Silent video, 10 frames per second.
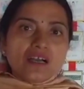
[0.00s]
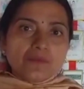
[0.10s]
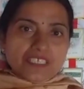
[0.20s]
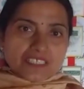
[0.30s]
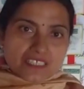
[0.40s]

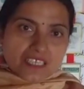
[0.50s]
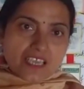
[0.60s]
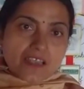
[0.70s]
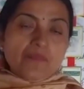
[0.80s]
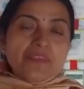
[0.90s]
बीटीसी
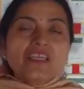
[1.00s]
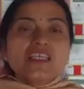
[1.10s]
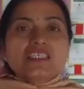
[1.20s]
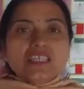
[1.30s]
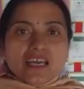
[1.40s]
के
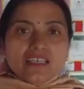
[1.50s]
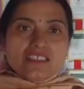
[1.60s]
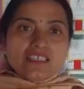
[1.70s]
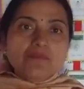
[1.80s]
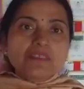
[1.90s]
इस
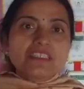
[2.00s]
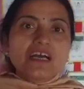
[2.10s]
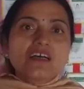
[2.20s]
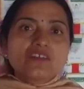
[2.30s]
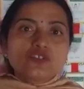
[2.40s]
कारण से हम इतना